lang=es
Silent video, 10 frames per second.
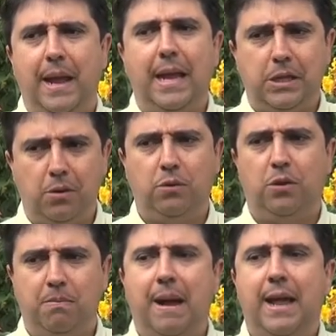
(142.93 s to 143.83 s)
eso
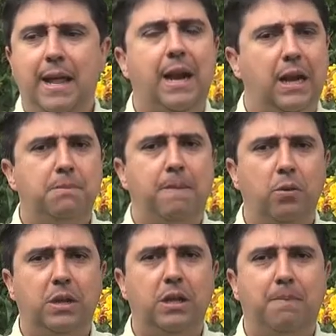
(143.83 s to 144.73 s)
nos va a dar las
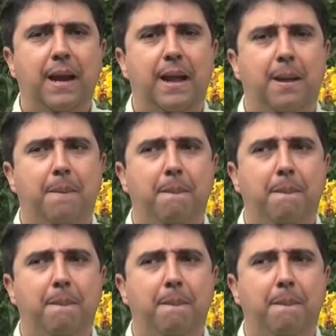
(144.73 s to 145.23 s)
pautas para